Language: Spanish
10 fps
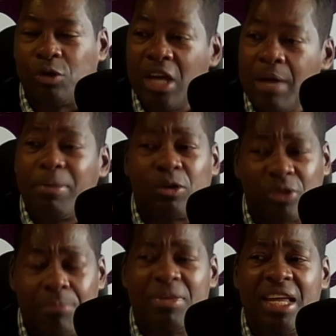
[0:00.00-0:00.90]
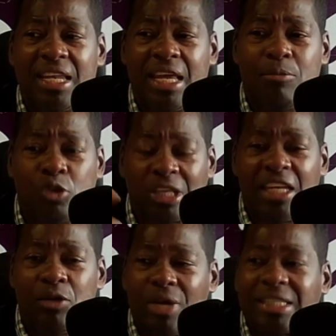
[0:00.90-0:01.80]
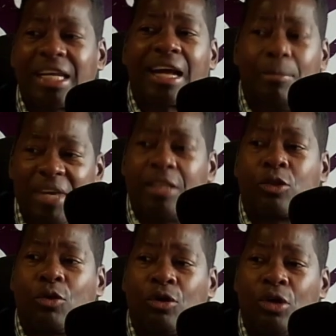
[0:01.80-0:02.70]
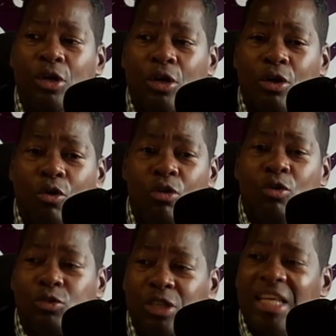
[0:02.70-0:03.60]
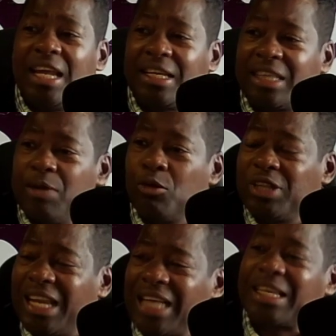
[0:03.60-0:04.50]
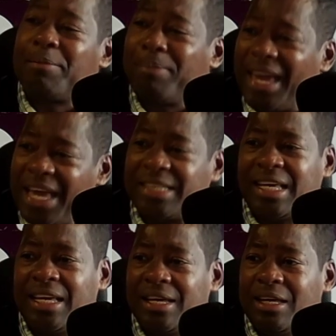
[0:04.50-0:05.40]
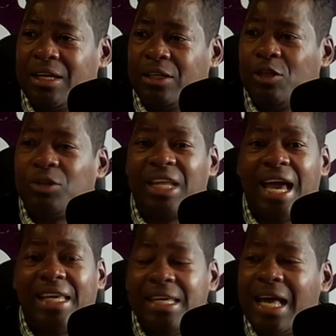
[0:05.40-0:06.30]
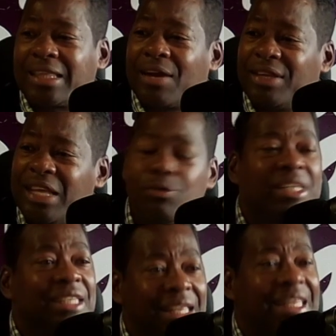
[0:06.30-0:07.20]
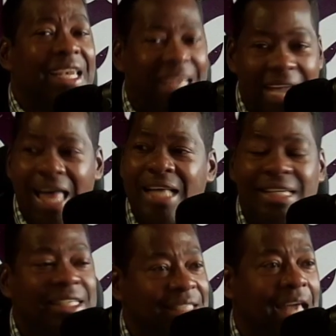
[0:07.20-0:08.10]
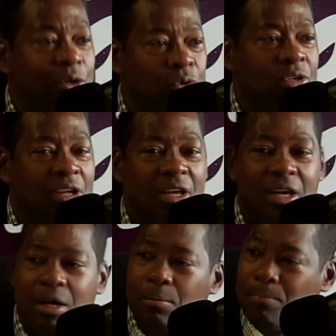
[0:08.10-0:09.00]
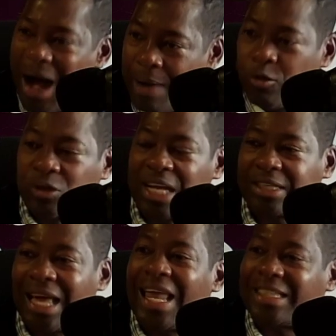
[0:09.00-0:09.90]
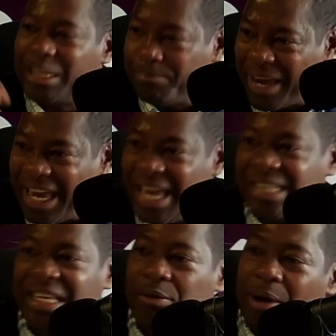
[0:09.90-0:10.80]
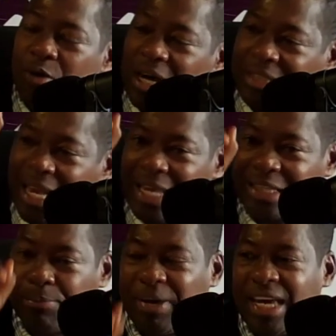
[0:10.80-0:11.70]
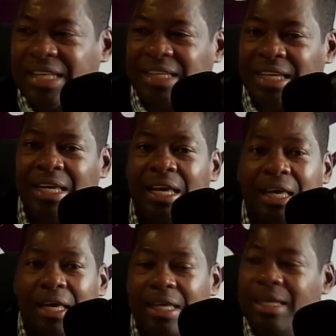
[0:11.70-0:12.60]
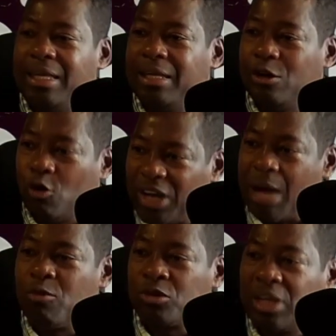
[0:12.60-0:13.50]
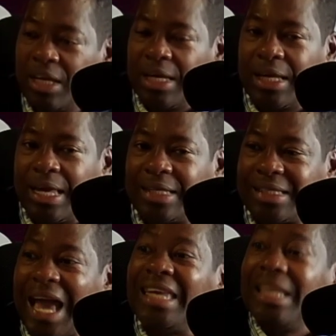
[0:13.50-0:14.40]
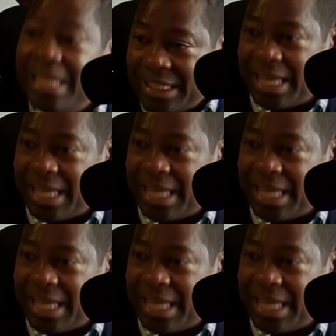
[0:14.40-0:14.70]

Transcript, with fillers: Pero también hemos tenido un acercamiento con los directivos de la CPS, donde ahí a través de nuestras delegadas en salud vamos hasta las IPS, vamos hasta las EPS y logramos que se agilicen